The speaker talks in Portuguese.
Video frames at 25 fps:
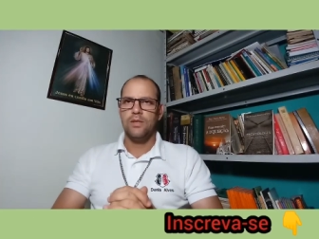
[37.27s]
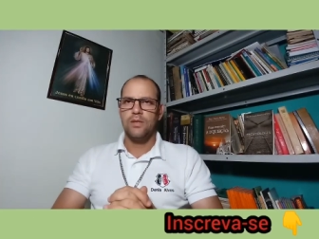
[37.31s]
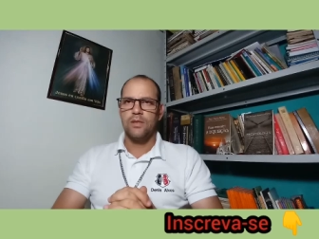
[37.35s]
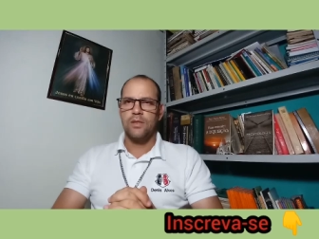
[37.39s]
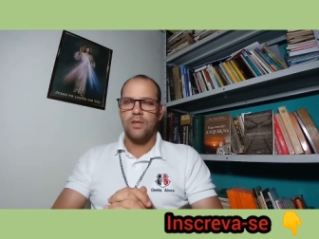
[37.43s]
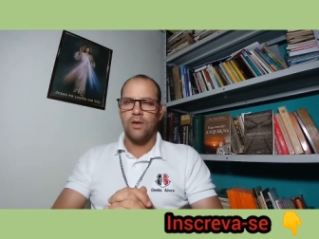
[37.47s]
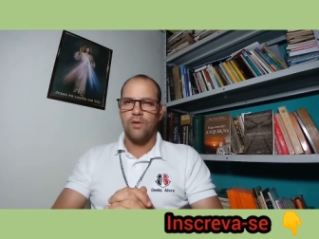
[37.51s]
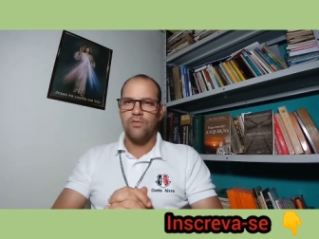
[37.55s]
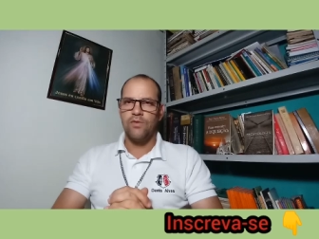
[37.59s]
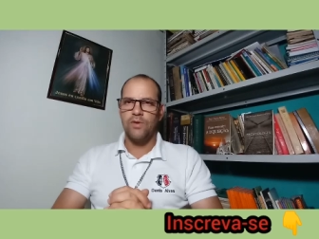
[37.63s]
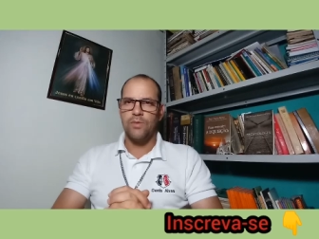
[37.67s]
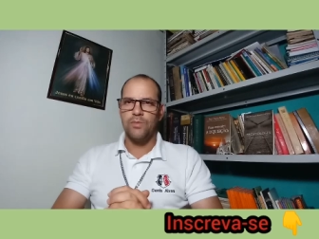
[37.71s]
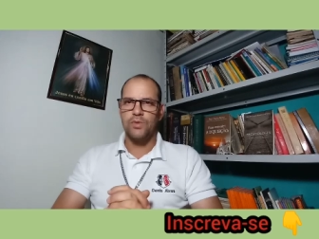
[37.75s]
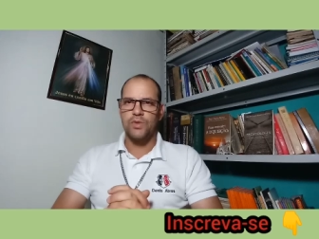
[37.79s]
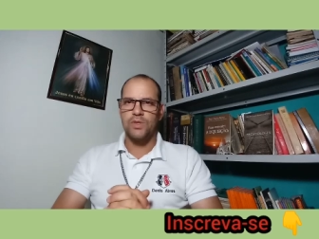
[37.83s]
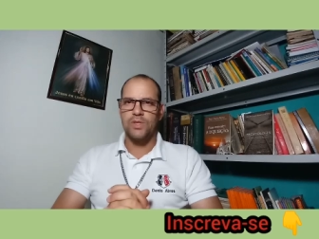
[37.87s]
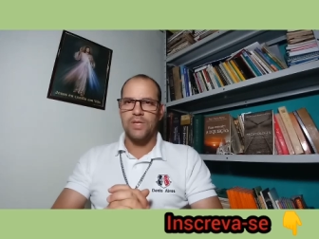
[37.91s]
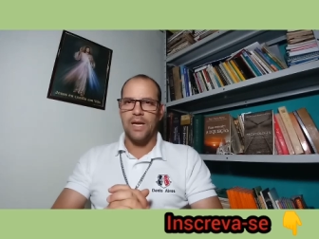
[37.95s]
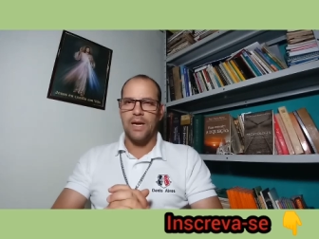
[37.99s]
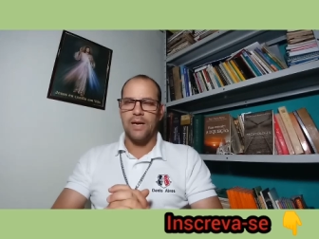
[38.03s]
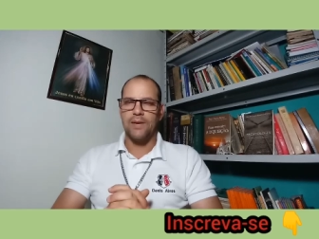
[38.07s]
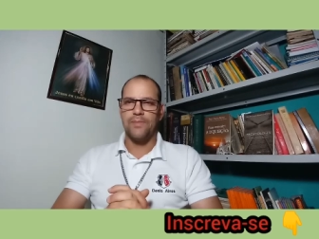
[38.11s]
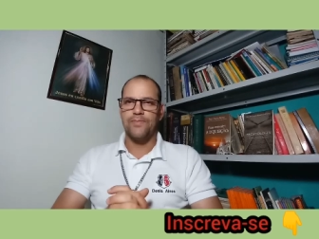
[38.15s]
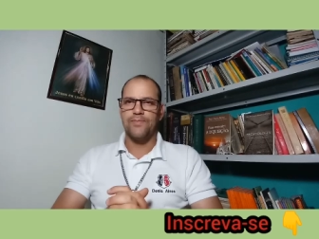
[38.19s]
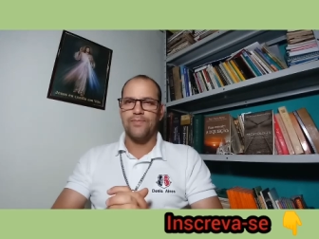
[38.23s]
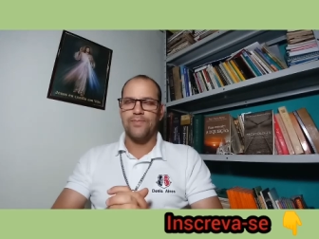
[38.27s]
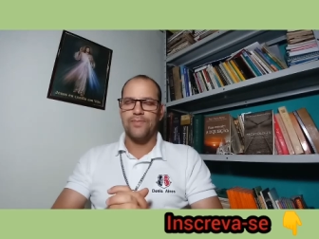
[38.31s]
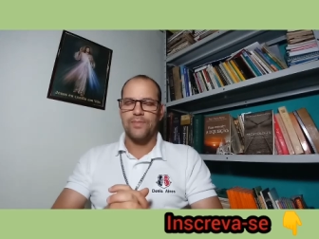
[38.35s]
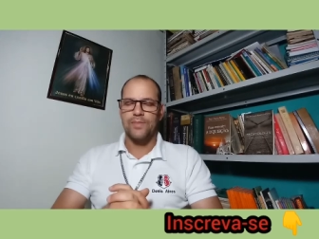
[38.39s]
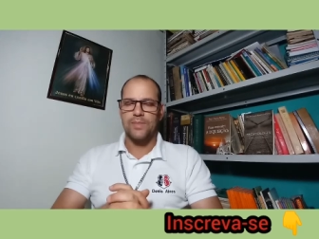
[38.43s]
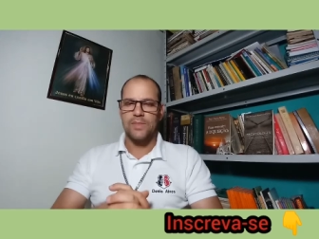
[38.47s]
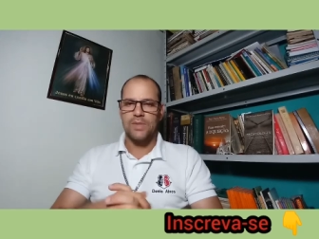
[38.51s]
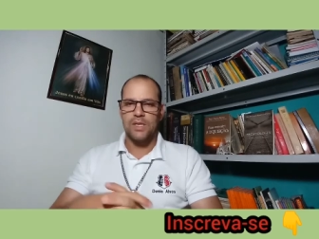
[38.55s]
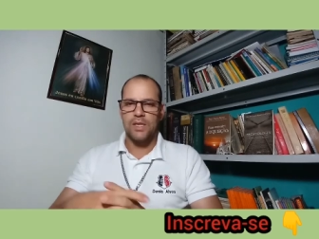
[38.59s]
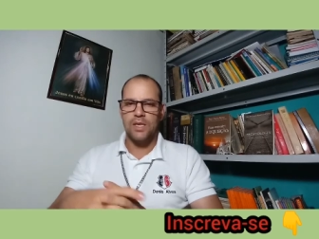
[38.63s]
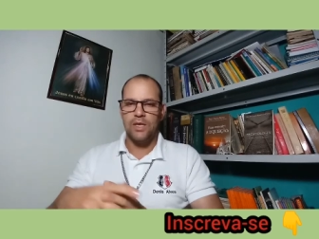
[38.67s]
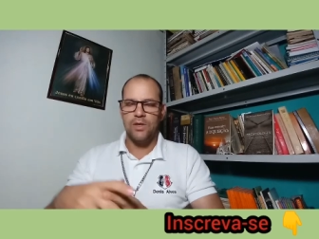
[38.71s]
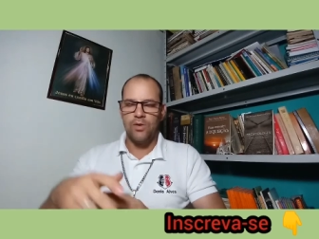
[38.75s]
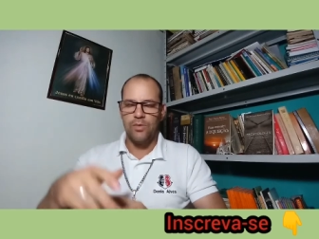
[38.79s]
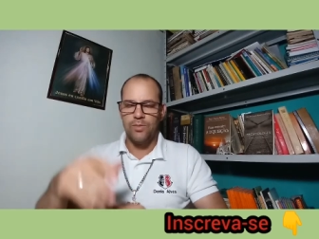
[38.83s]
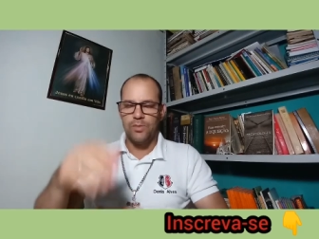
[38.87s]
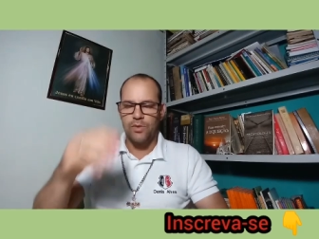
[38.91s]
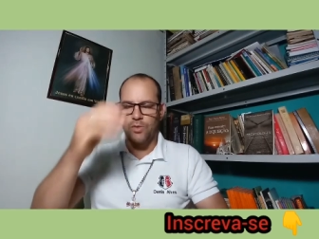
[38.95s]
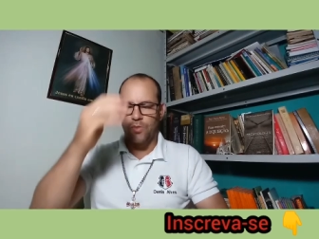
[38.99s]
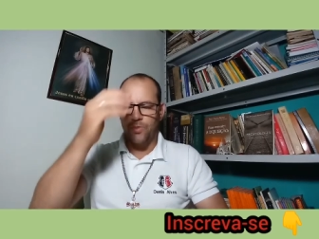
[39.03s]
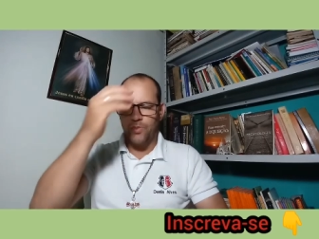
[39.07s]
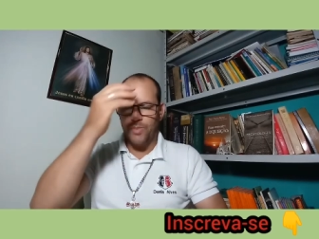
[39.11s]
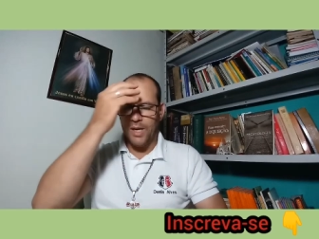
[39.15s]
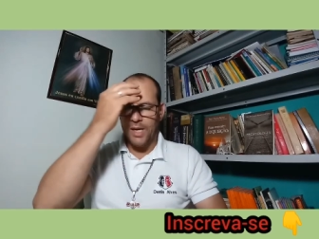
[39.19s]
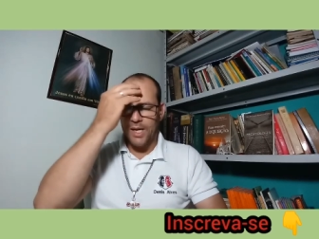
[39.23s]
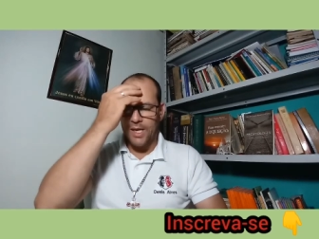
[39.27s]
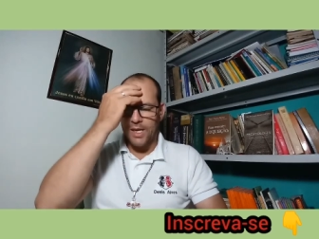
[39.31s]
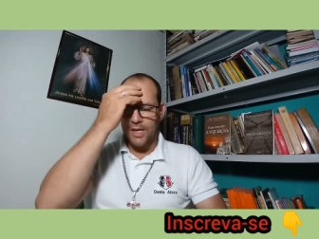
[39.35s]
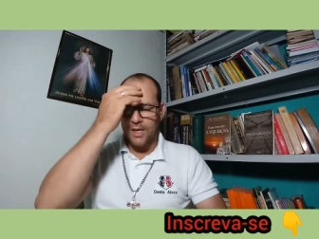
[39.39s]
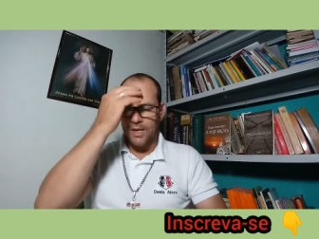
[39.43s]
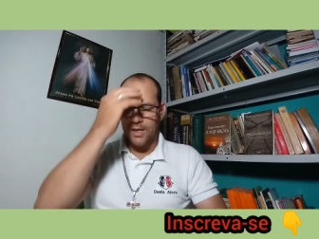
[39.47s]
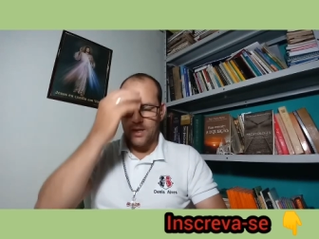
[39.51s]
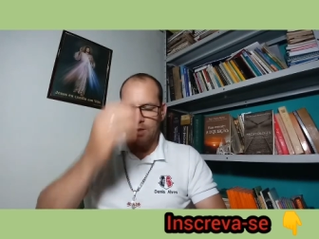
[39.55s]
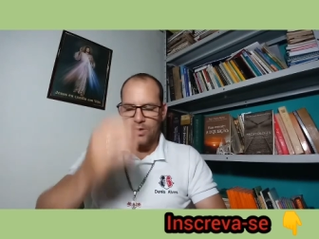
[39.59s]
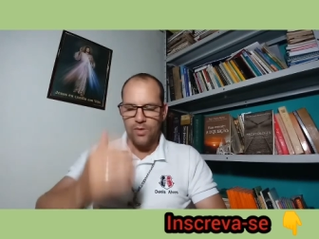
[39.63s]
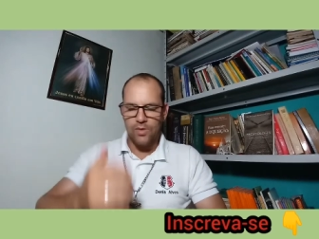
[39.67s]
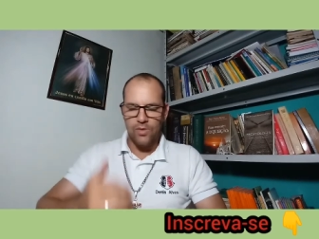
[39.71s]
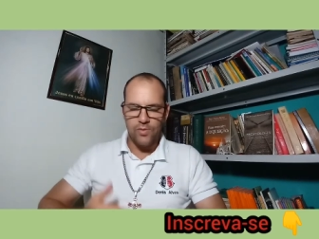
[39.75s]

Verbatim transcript: Então vamos lá. Em nome do Pai,